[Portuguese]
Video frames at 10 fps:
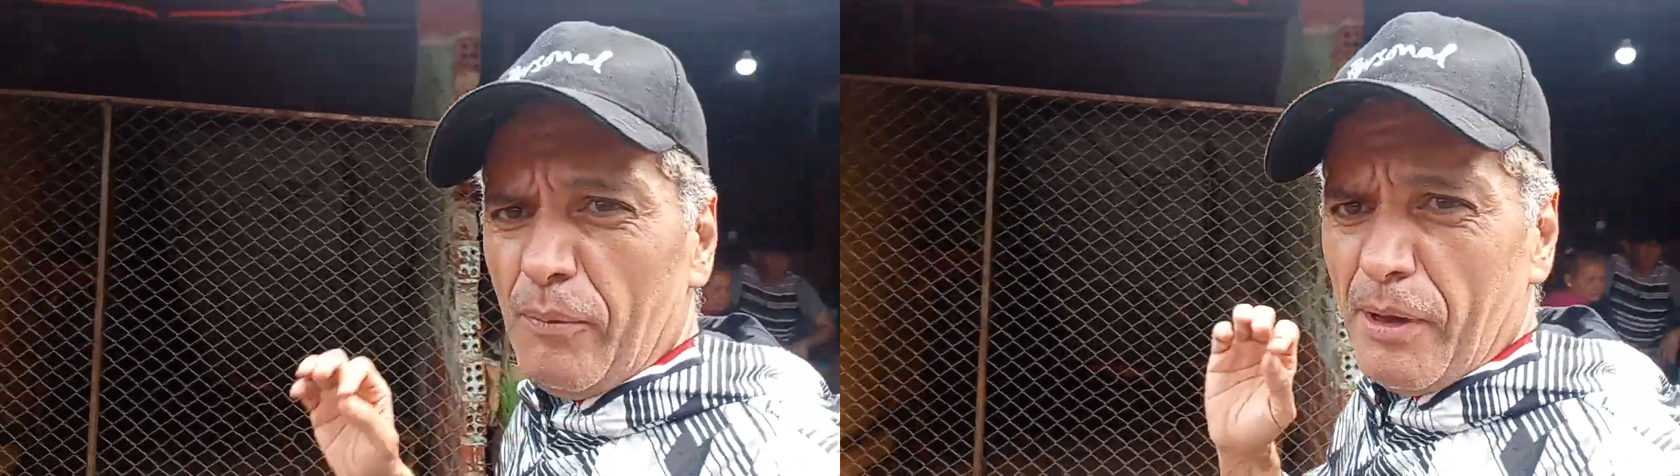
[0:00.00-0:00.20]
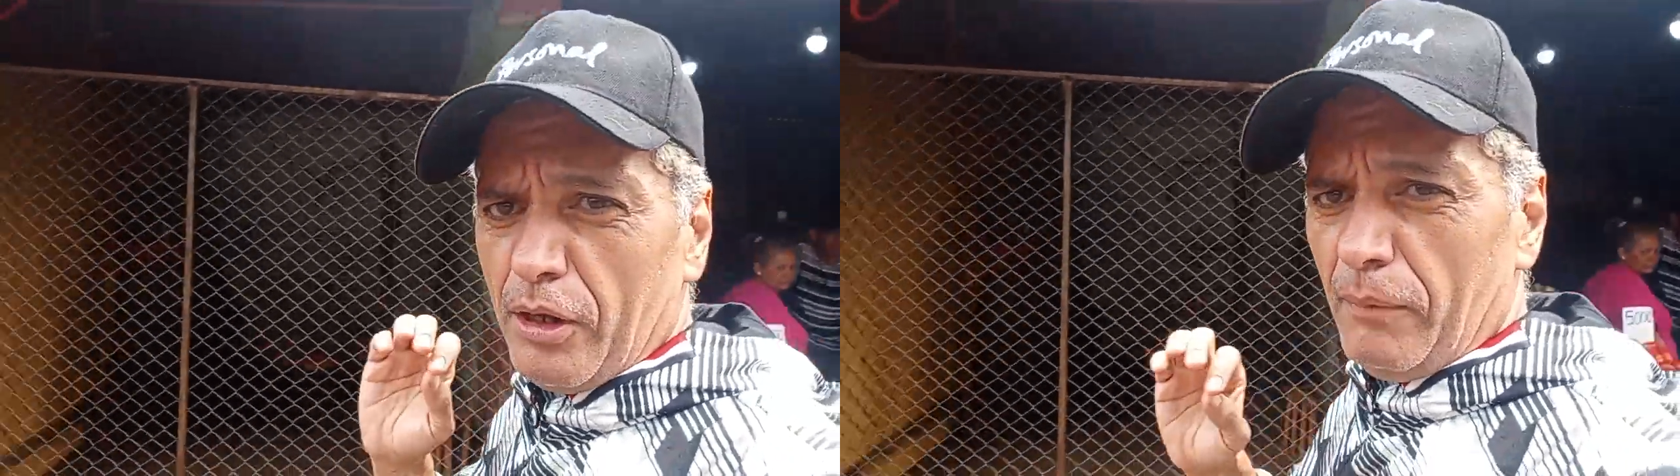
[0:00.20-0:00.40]
que
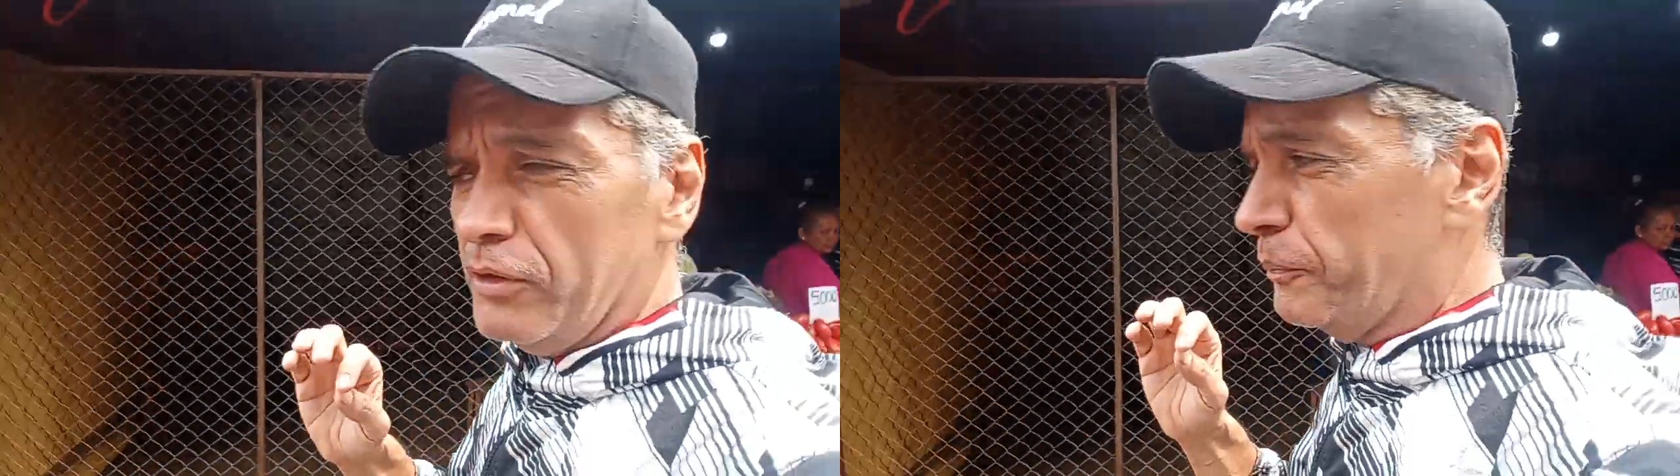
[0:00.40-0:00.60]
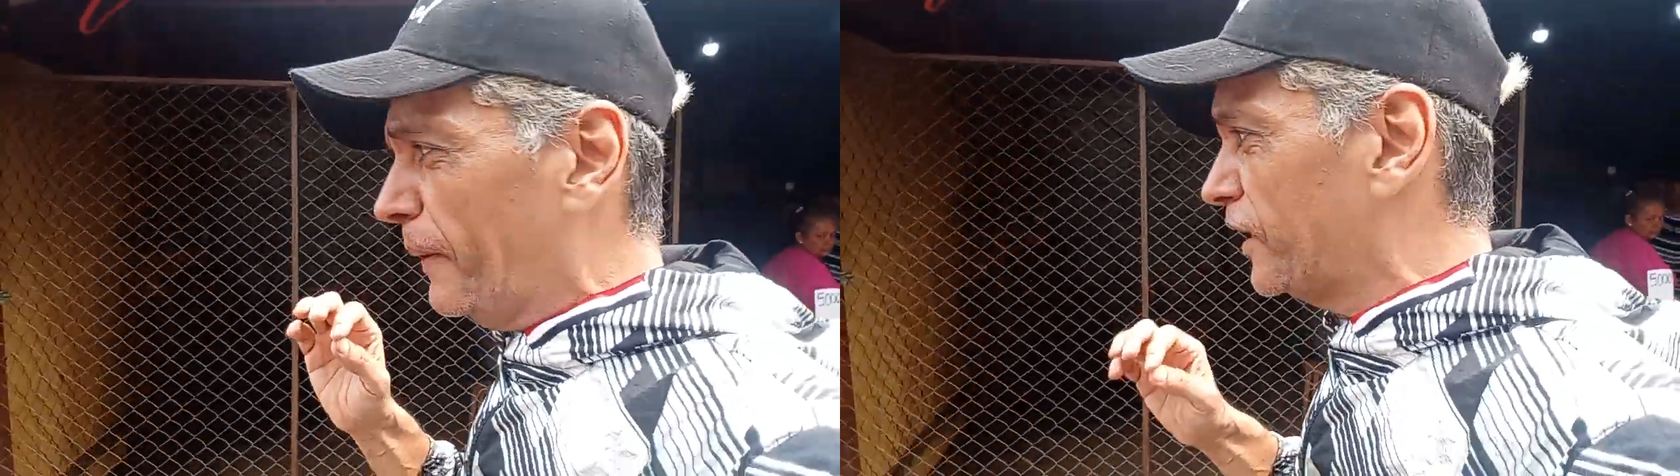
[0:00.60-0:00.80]
é o
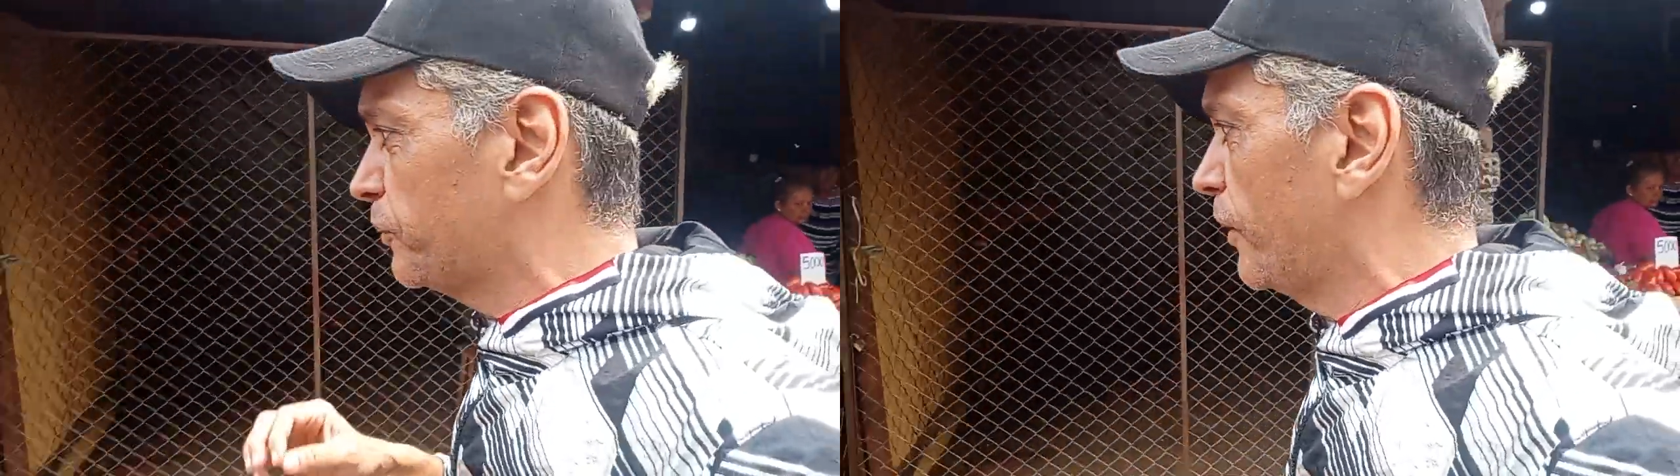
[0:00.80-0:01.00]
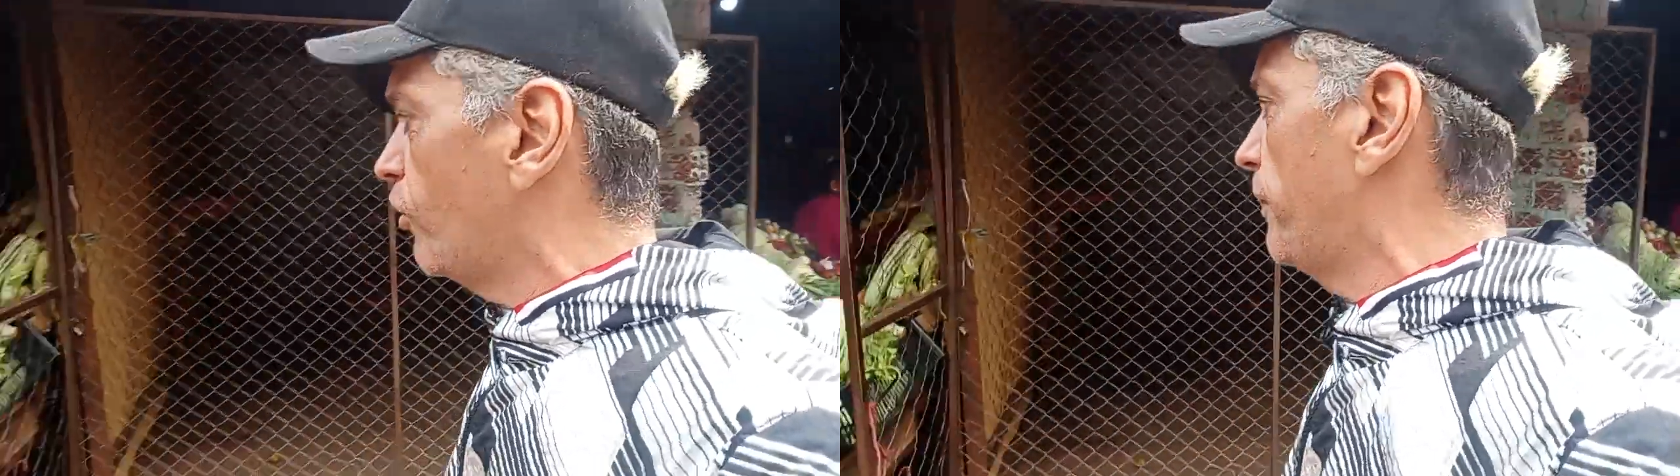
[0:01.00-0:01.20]
melhor
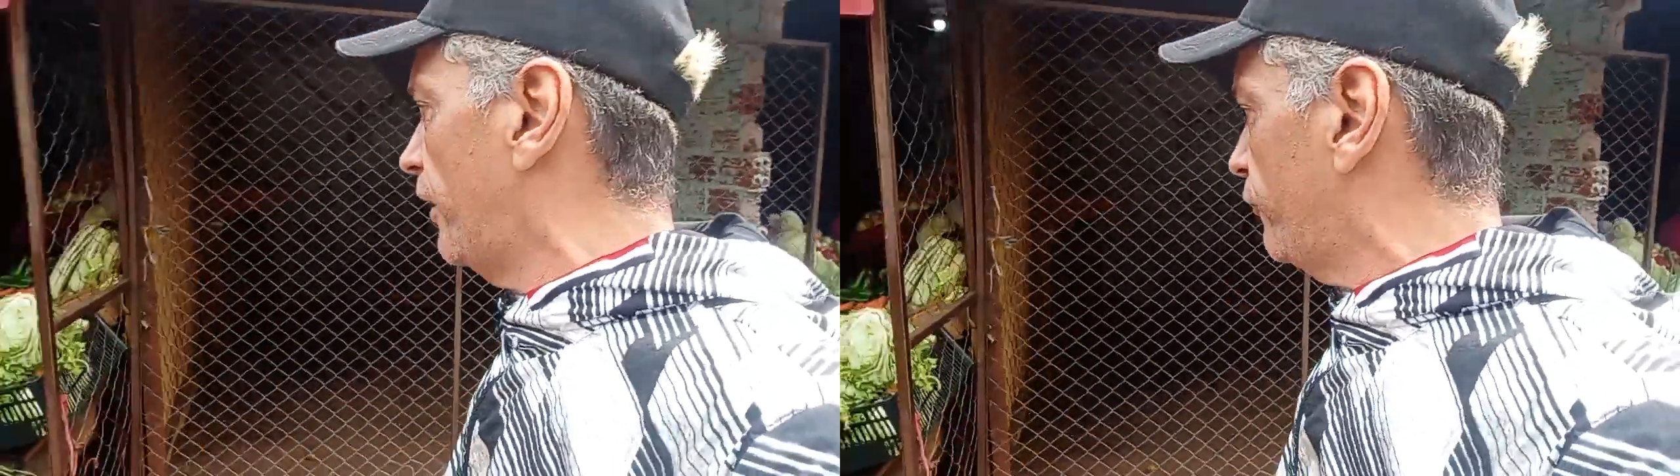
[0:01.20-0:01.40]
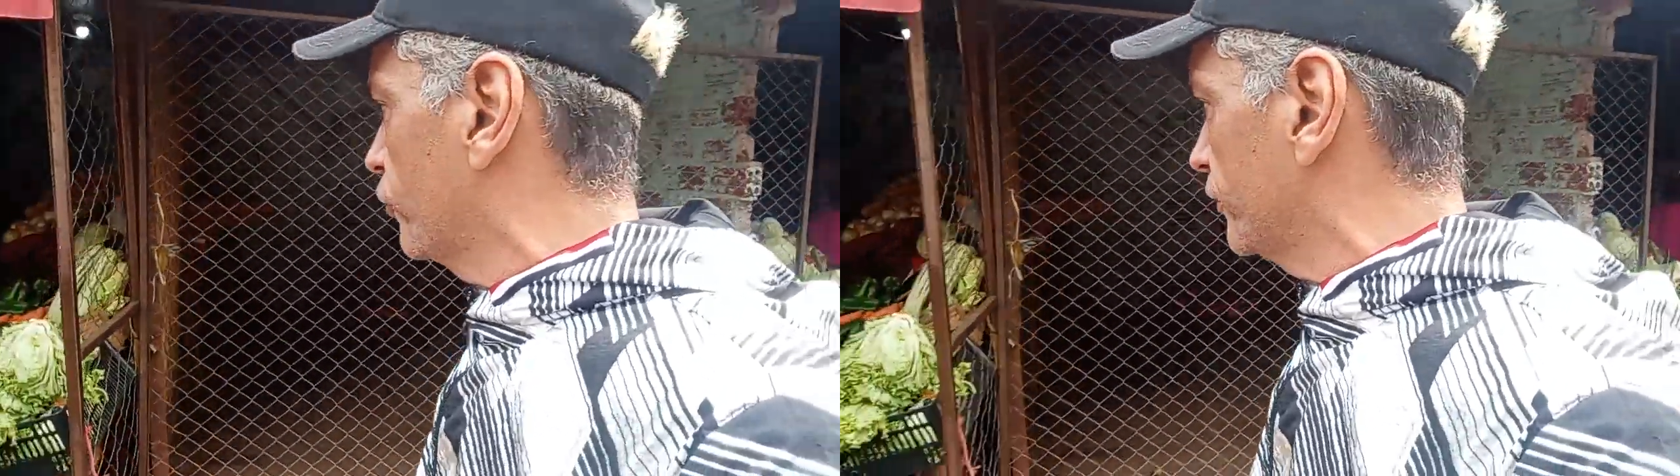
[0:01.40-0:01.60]
espaço para
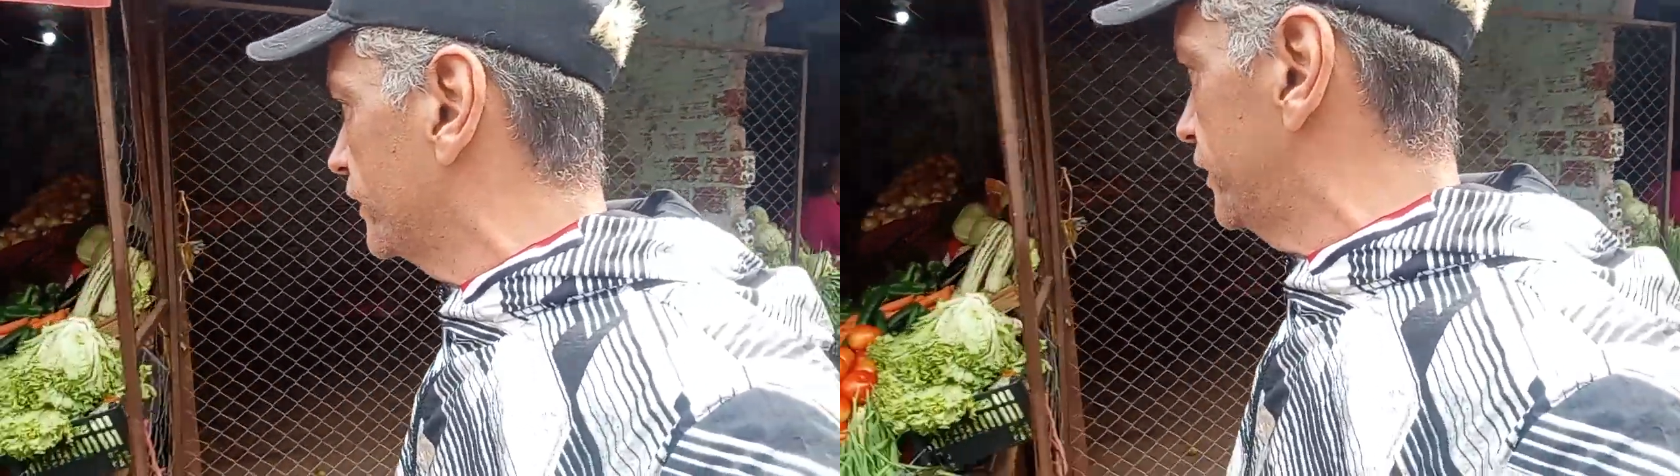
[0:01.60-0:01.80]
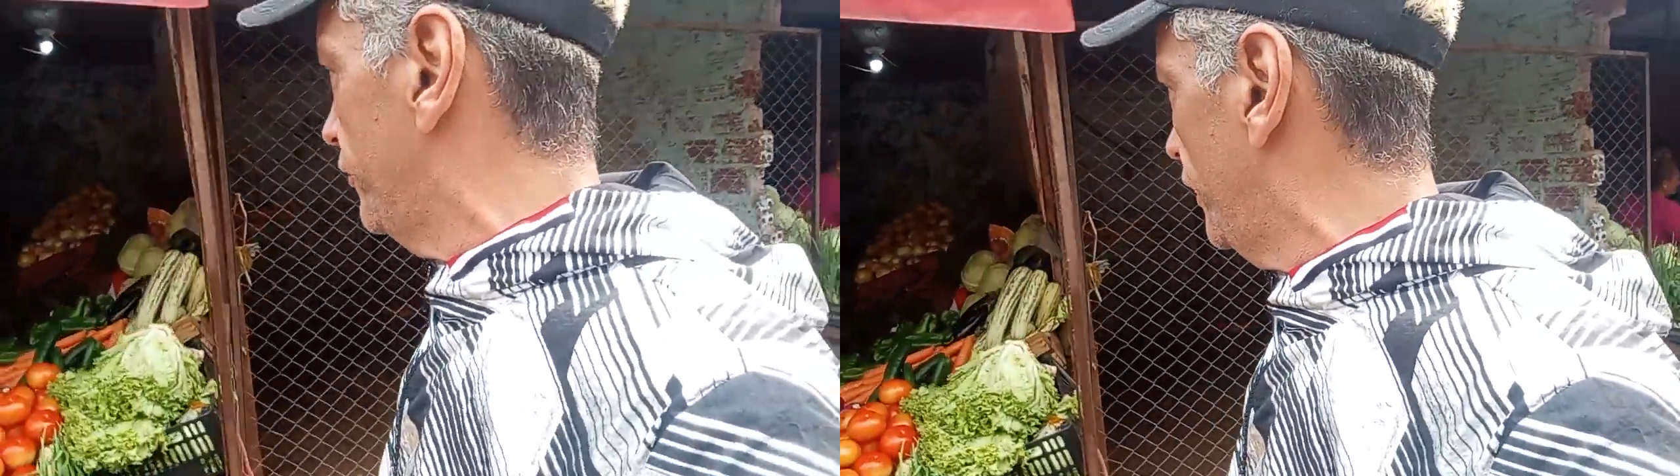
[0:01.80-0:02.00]
comprar frutas e